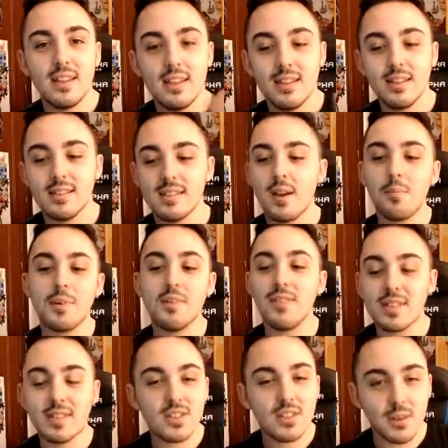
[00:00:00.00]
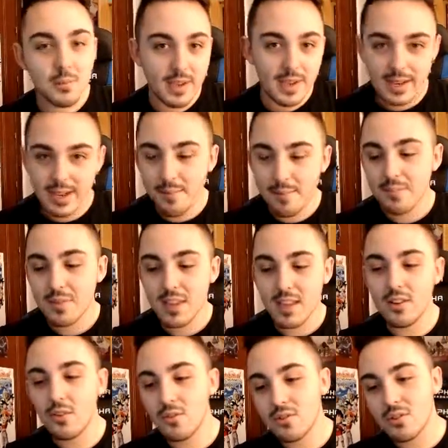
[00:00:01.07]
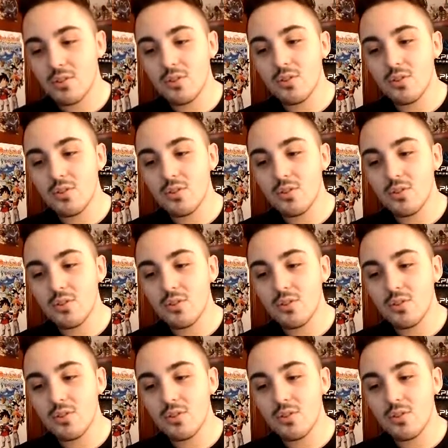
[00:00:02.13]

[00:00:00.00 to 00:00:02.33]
só para vocês saberem, eu estou